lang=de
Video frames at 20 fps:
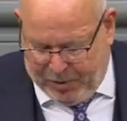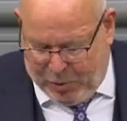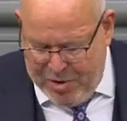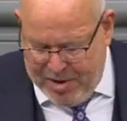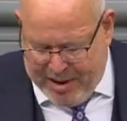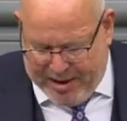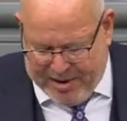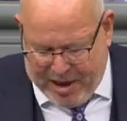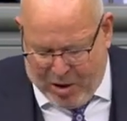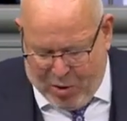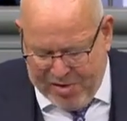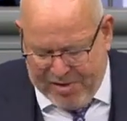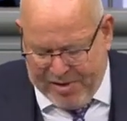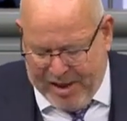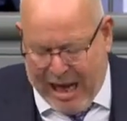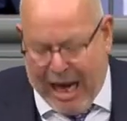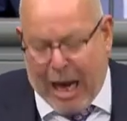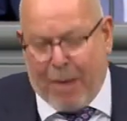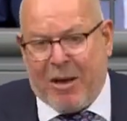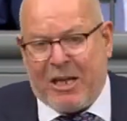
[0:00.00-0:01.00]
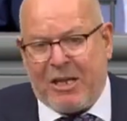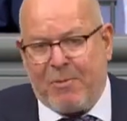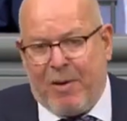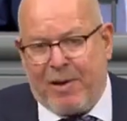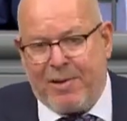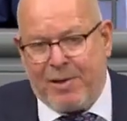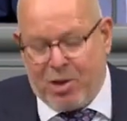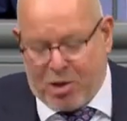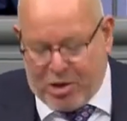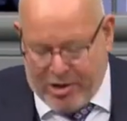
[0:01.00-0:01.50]
Hunderttausende
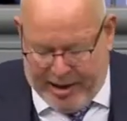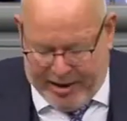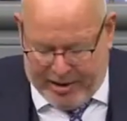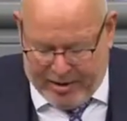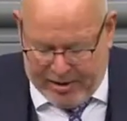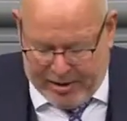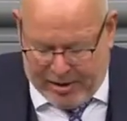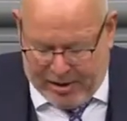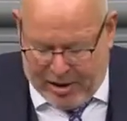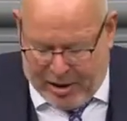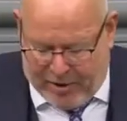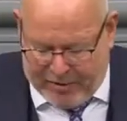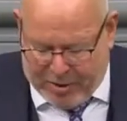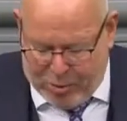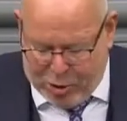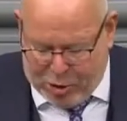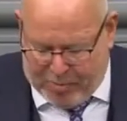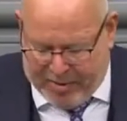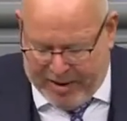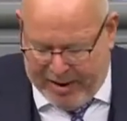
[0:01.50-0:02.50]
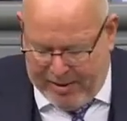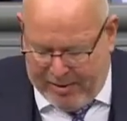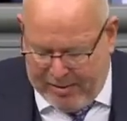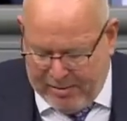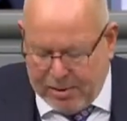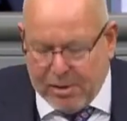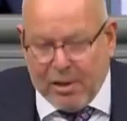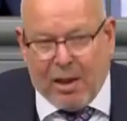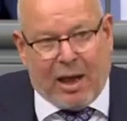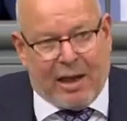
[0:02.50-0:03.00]
Arbeitsplätze stehen auf dem Spiel.
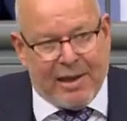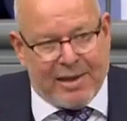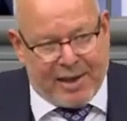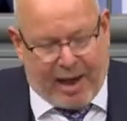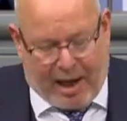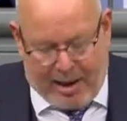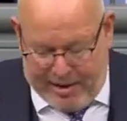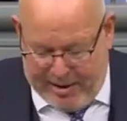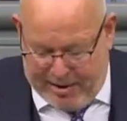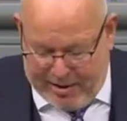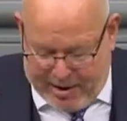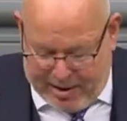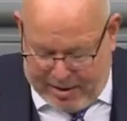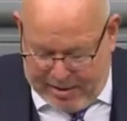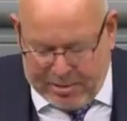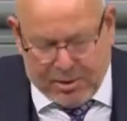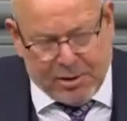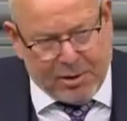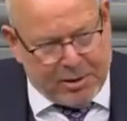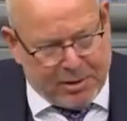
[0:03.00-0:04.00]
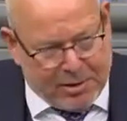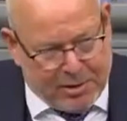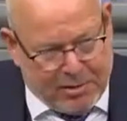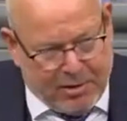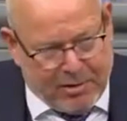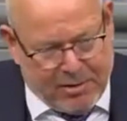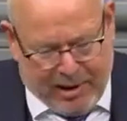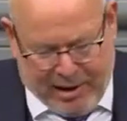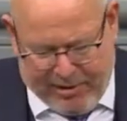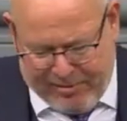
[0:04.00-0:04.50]
Als Saarländer,
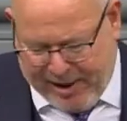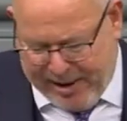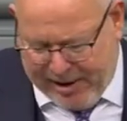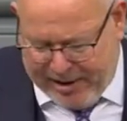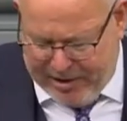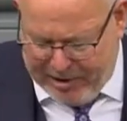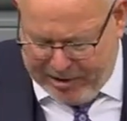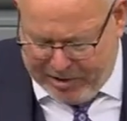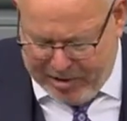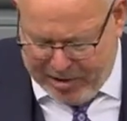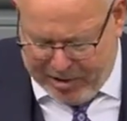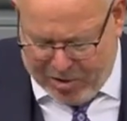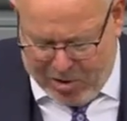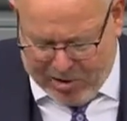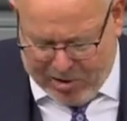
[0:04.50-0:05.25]
Herr Freihändler noch